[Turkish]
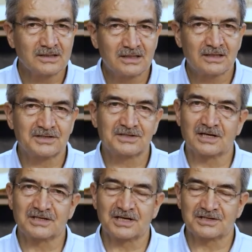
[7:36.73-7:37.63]
dikkat
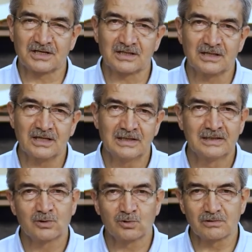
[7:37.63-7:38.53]
çekecek şekilde
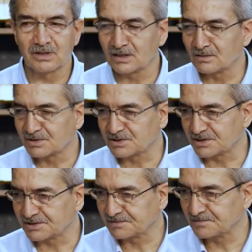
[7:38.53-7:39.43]

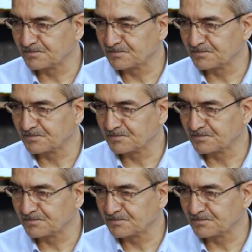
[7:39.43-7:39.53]
kullanılmıştır.